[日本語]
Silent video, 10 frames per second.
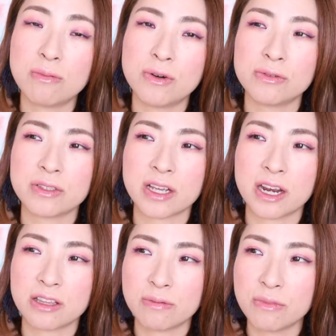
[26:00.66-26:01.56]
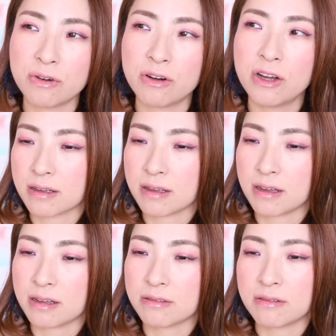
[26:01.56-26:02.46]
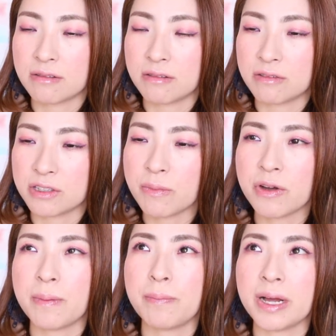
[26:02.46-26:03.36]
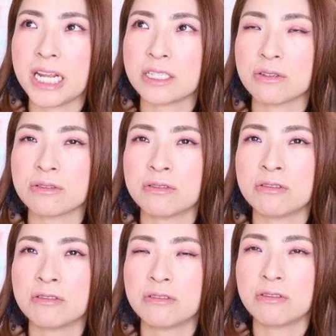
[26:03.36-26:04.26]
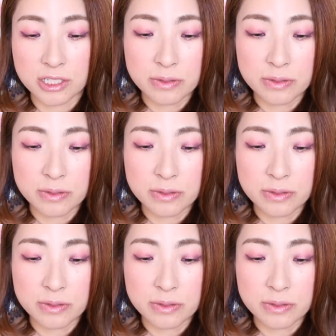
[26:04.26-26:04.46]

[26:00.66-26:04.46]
思うんだけれどもあのでもやっぱりその